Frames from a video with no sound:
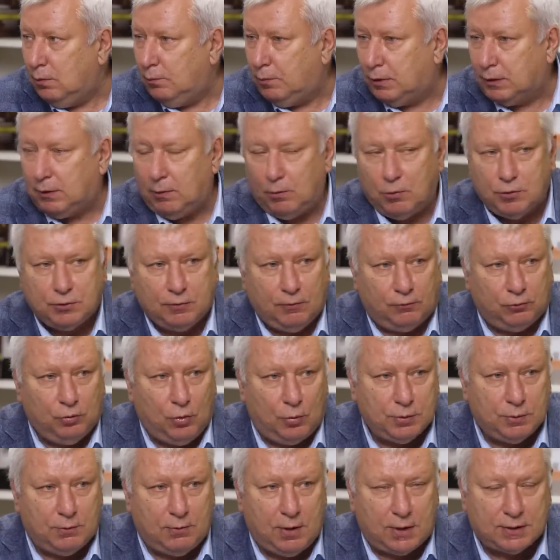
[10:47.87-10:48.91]
Потому что в
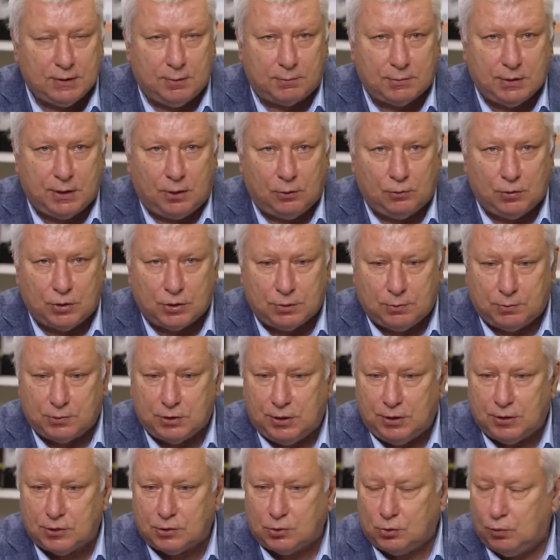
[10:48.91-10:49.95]
том же маслом зародыша
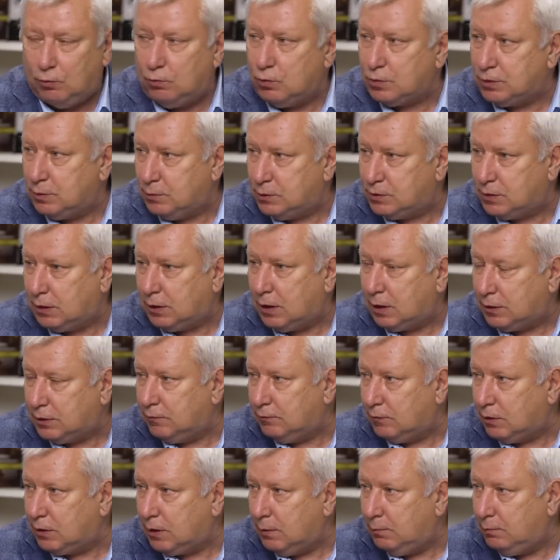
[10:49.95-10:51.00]
пшеницы 180
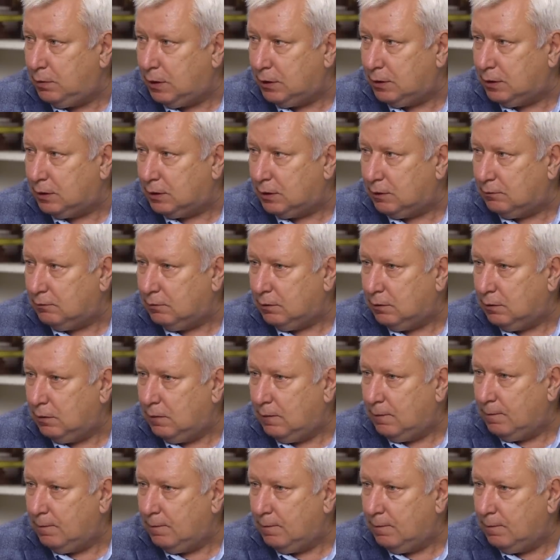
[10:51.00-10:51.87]
активных компонентов. Угу.